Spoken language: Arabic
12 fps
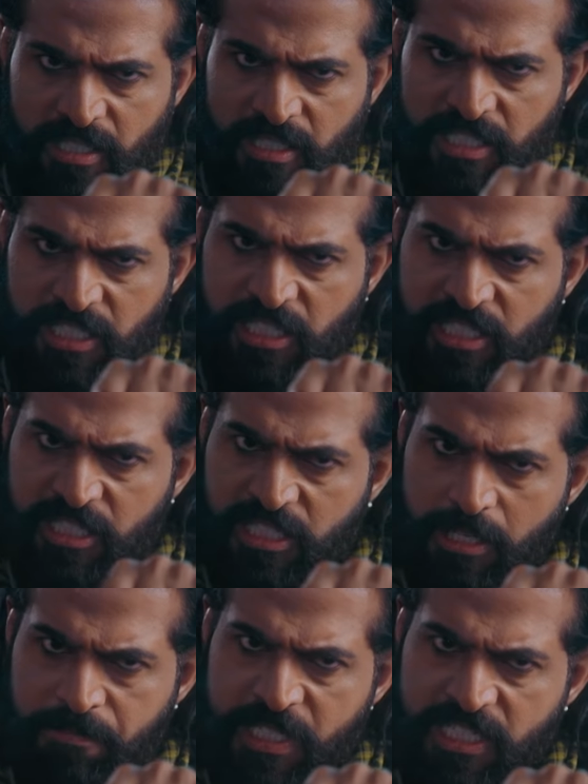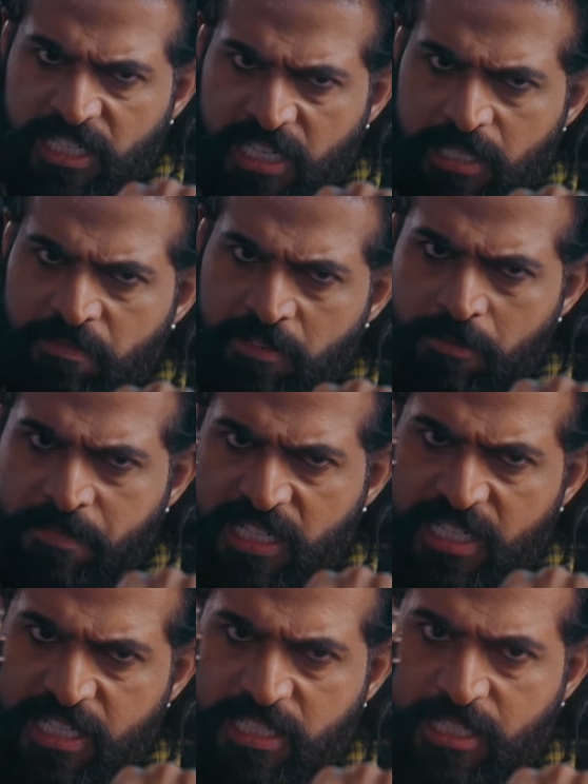هاي البنت ما لازم تهرب منها هي
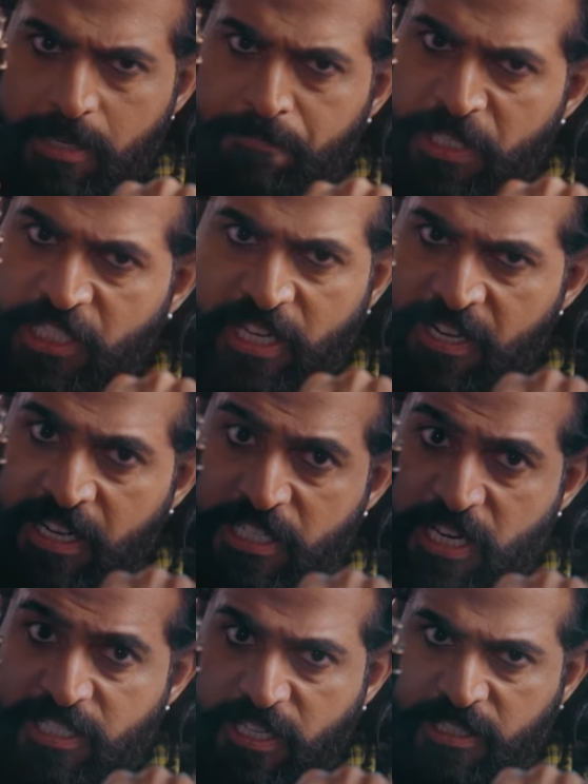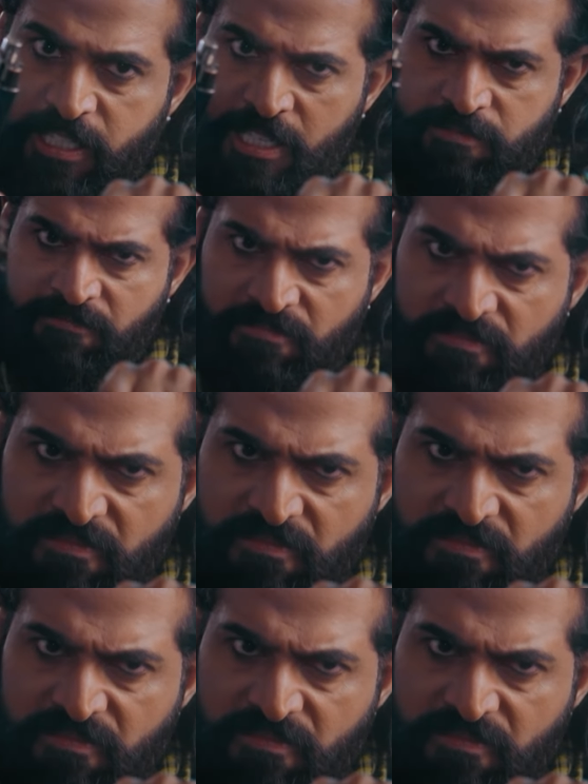المره عم تفهم علي شو عم لك